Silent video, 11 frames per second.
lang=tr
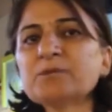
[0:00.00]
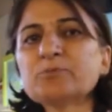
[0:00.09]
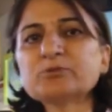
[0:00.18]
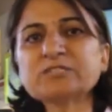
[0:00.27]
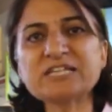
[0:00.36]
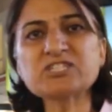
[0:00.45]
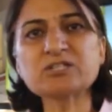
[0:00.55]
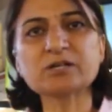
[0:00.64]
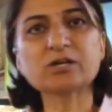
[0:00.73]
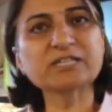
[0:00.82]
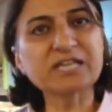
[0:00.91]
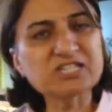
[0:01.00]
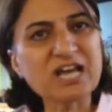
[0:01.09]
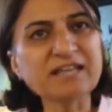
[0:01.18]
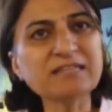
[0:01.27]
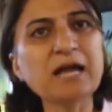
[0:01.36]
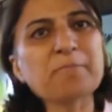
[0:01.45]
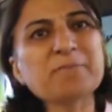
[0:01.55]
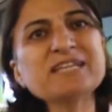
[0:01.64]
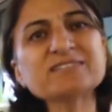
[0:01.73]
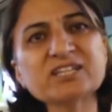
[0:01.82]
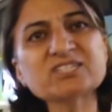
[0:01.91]
Hatta bu seçi geçen
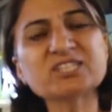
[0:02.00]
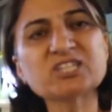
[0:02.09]
Mayıs ayı